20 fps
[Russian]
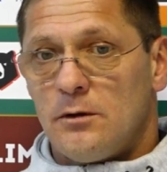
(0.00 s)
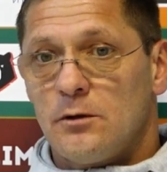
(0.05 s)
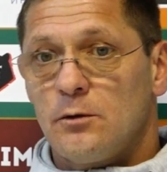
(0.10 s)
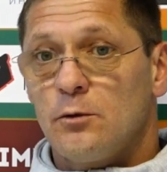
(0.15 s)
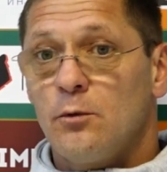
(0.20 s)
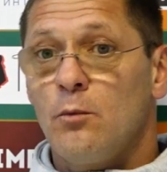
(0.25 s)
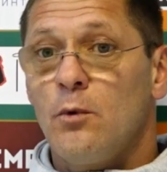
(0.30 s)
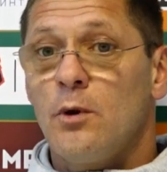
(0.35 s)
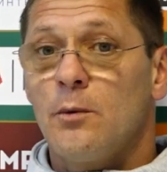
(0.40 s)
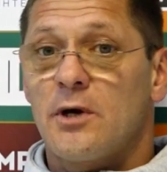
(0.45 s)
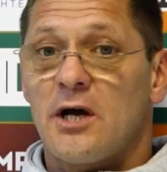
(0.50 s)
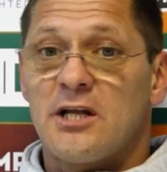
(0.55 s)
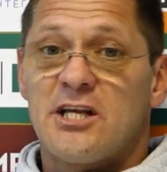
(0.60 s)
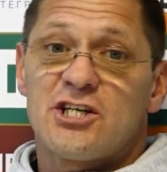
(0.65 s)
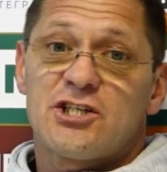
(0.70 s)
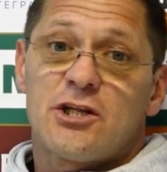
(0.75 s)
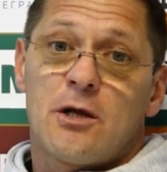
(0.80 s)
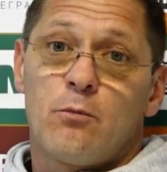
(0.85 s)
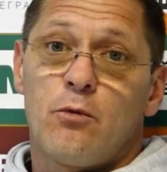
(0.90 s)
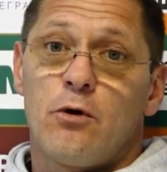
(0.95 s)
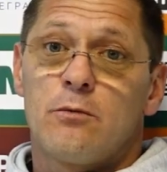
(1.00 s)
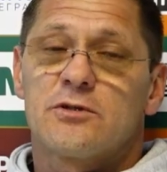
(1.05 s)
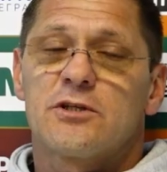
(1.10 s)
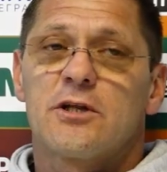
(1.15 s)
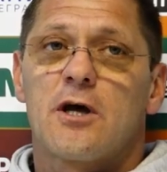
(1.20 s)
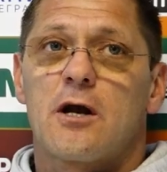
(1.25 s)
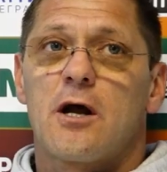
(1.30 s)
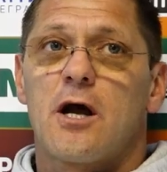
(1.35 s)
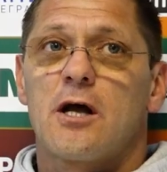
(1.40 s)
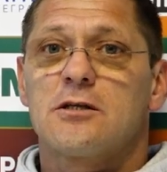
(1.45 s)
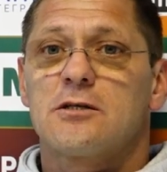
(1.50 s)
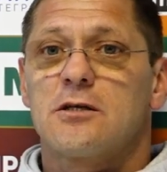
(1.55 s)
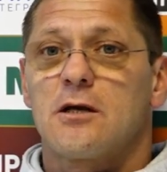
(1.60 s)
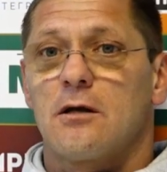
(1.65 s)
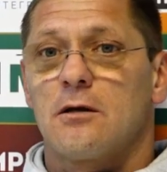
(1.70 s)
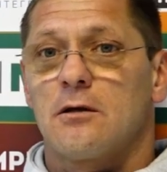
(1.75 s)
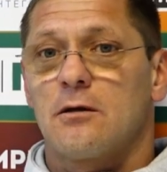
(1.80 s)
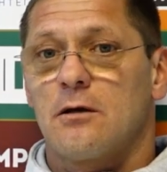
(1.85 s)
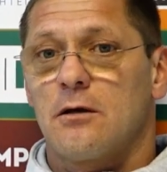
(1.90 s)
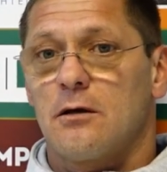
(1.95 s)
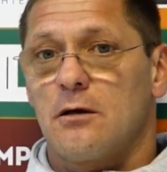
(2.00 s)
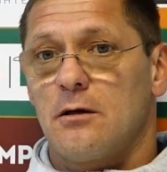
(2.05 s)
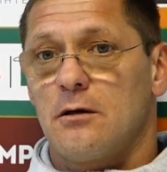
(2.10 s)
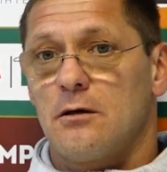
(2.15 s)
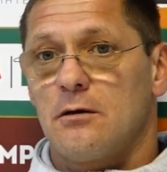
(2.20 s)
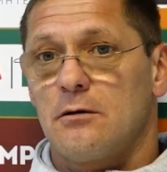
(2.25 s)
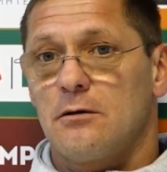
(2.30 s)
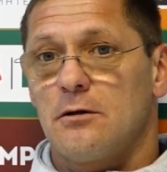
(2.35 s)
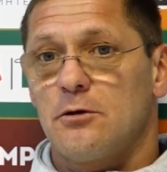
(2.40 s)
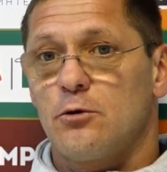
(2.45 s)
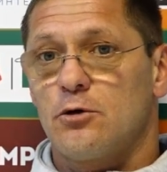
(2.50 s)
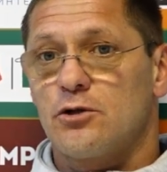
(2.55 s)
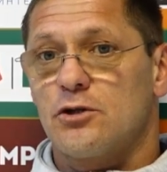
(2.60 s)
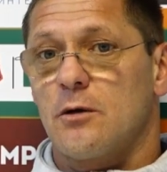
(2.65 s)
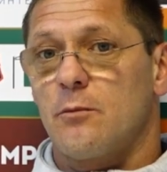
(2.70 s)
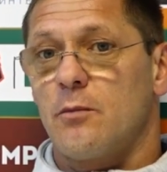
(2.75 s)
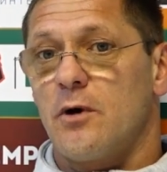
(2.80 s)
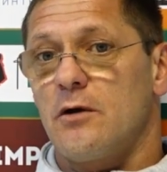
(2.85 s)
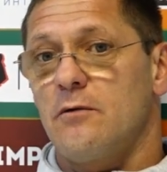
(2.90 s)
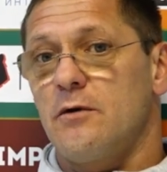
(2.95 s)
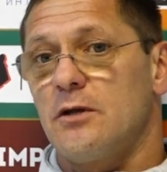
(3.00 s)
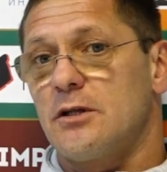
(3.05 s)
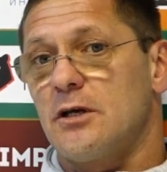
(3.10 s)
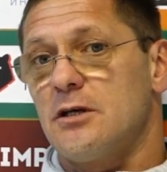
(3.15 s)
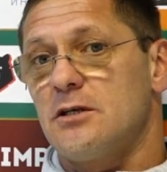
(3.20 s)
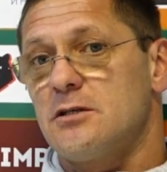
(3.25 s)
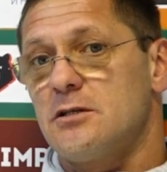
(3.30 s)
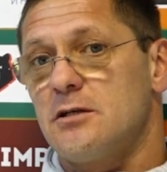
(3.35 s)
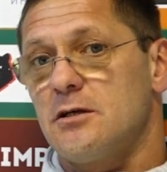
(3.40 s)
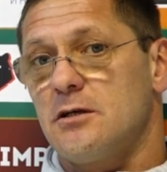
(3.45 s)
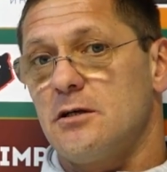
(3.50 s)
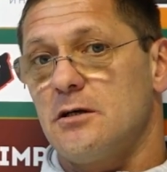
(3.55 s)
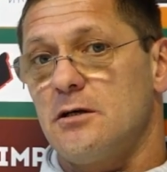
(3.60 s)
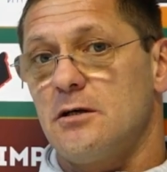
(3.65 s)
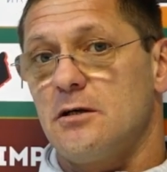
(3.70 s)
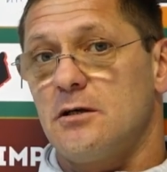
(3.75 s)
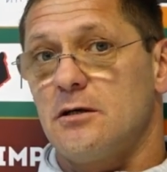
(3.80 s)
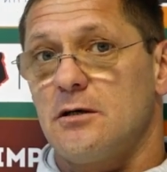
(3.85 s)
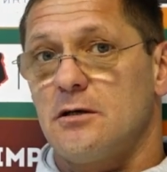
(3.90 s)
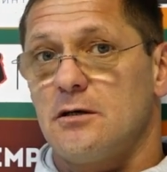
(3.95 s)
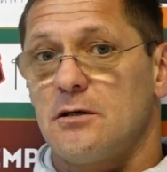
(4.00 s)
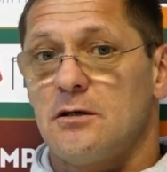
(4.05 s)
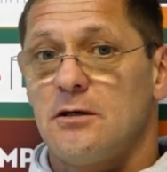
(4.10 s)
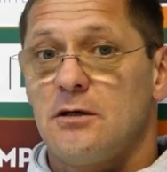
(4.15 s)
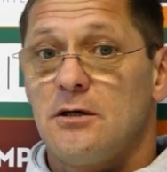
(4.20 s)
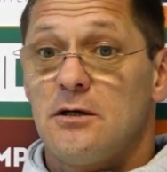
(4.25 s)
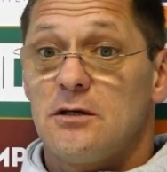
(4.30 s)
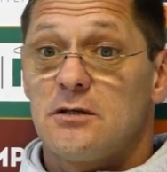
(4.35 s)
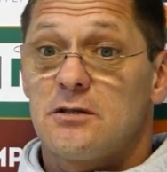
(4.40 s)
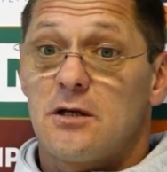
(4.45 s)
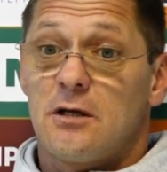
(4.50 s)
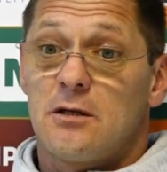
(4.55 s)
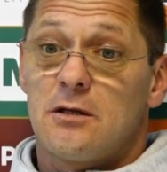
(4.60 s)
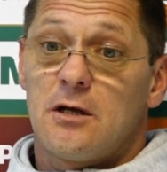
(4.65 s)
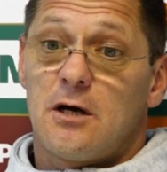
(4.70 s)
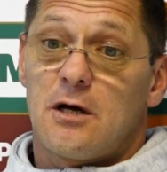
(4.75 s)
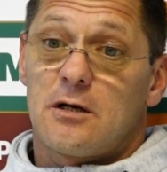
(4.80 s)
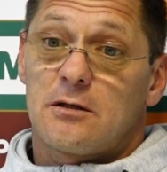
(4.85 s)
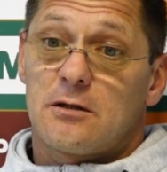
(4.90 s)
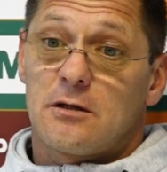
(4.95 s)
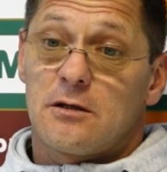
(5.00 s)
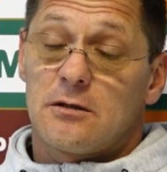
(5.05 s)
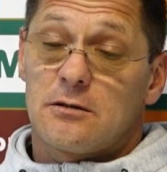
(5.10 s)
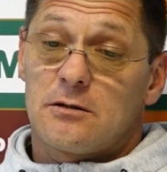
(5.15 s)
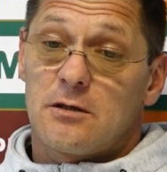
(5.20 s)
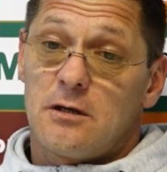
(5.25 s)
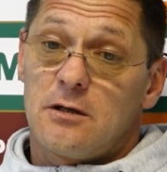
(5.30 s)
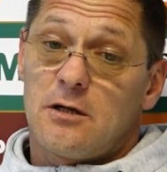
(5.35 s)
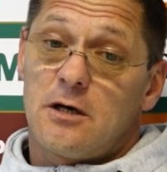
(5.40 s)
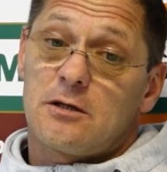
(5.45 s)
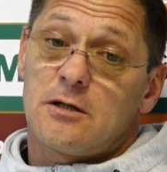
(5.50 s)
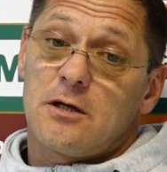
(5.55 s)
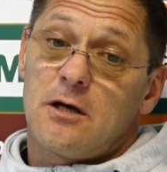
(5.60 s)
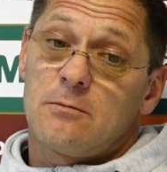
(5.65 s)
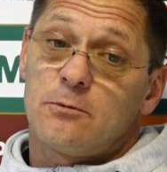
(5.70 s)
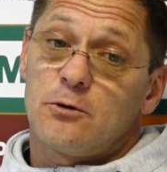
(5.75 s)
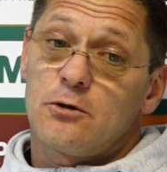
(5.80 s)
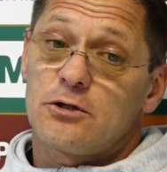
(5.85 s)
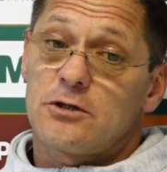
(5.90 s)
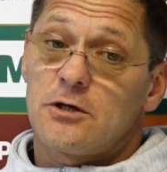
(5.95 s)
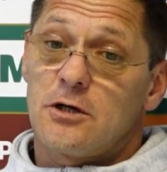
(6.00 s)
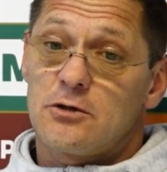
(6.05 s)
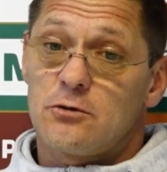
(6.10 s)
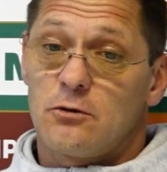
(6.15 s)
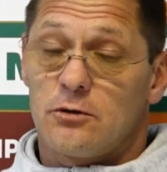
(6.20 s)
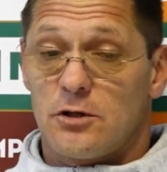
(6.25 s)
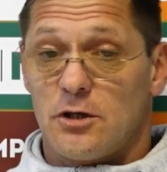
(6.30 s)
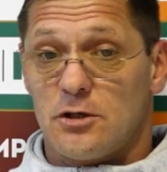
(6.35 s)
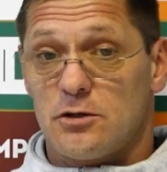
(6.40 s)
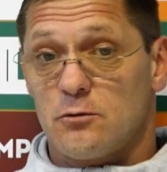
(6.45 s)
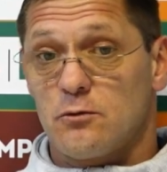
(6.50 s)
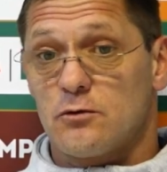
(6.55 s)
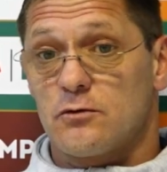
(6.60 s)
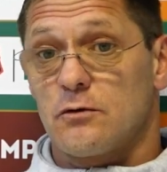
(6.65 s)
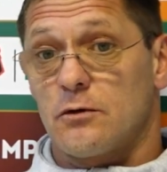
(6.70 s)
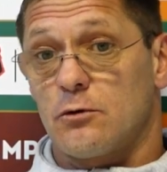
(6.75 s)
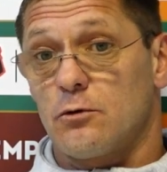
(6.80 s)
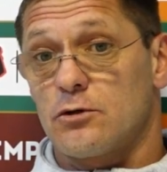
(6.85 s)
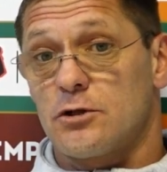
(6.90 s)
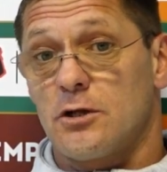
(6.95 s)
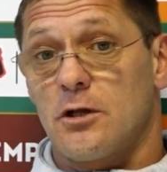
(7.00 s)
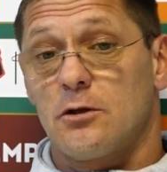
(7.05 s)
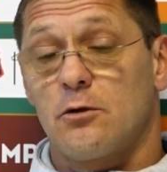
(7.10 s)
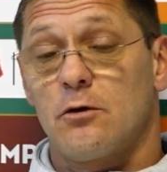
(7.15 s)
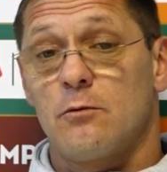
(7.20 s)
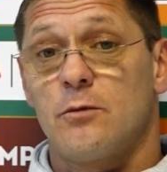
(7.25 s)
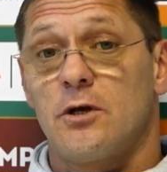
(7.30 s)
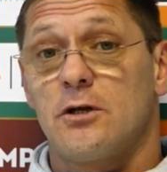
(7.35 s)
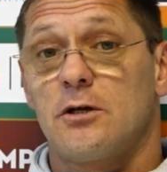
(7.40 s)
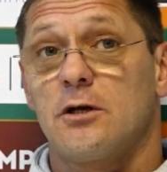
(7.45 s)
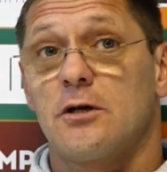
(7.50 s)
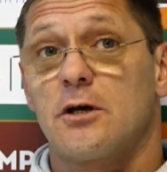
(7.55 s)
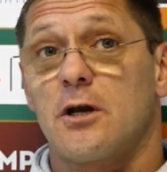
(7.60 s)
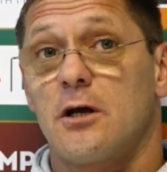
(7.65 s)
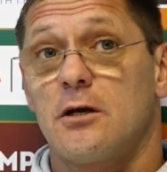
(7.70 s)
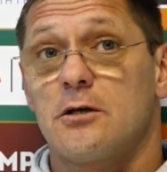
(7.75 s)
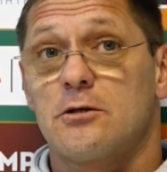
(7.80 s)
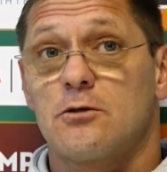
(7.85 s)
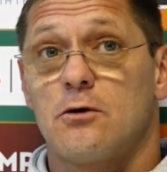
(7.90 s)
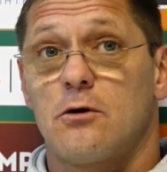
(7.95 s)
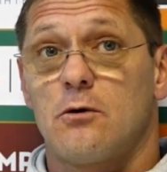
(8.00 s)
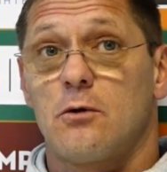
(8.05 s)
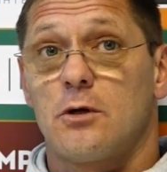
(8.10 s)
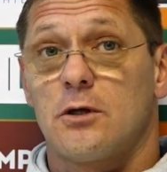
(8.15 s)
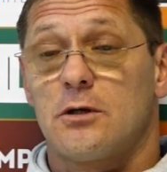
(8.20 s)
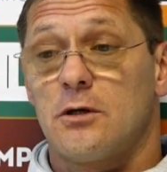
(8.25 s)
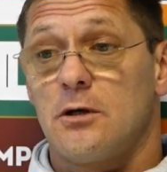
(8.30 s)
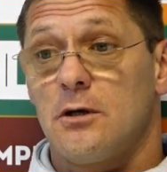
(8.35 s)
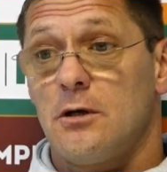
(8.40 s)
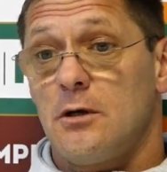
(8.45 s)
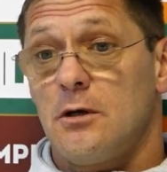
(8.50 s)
Ну, мы, конечно, будем стараться. Э, не то что боевитость и стандарты. Стандарты, я вам тоже скажу, это искусство, тоже надо уметь их реализовывать.